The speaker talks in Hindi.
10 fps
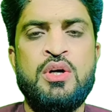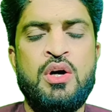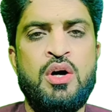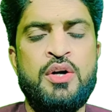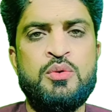
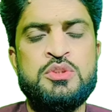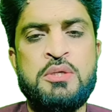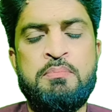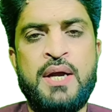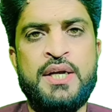और
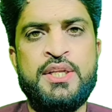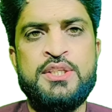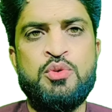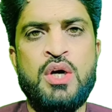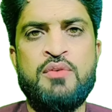उसकी बैटरी
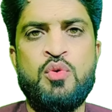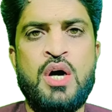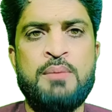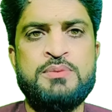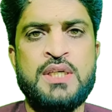जो है वो
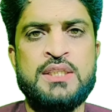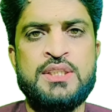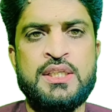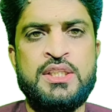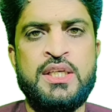आप साथ
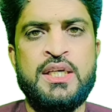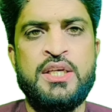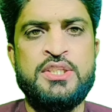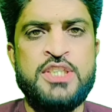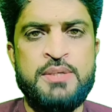रखते हैं
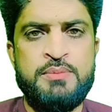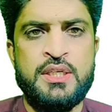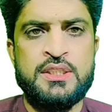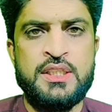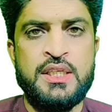या जेब में
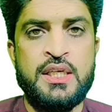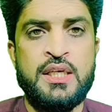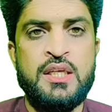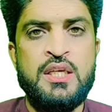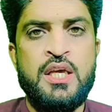रखते
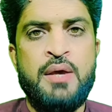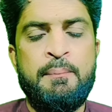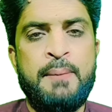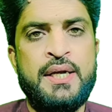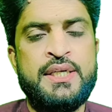हैं
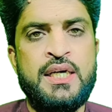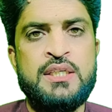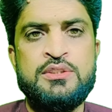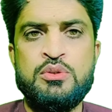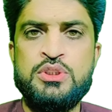मेटा
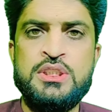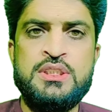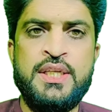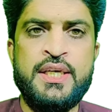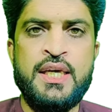जो
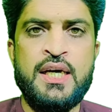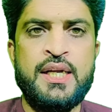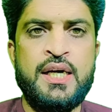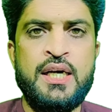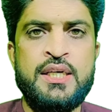चीज़ लेके आ
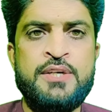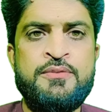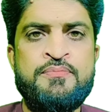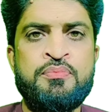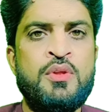रहा है
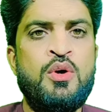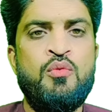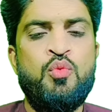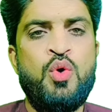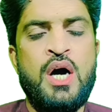
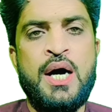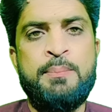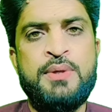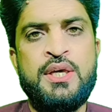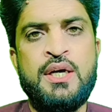वो
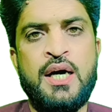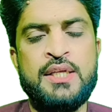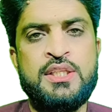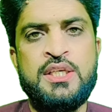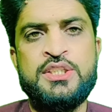आपके
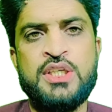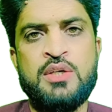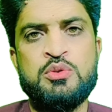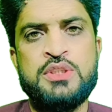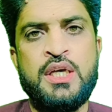हाथ के
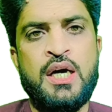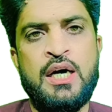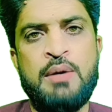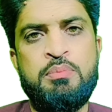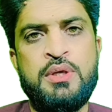इशारों से
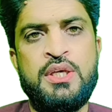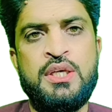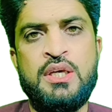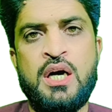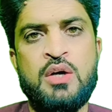आपकी
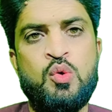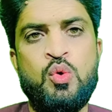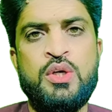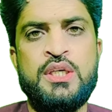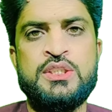
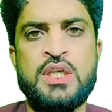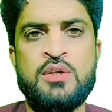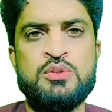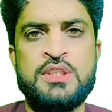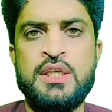आंखों के
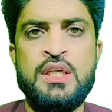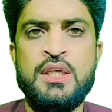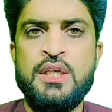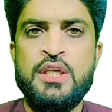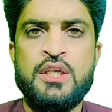इशारों से
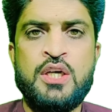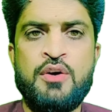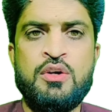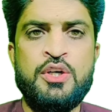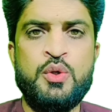
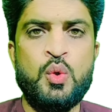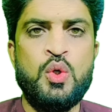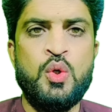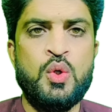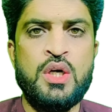
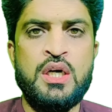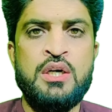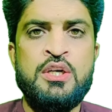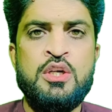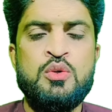कंट्रोल होगा
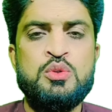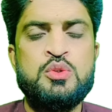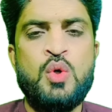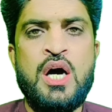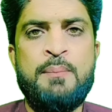
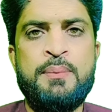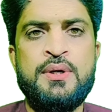उसको आप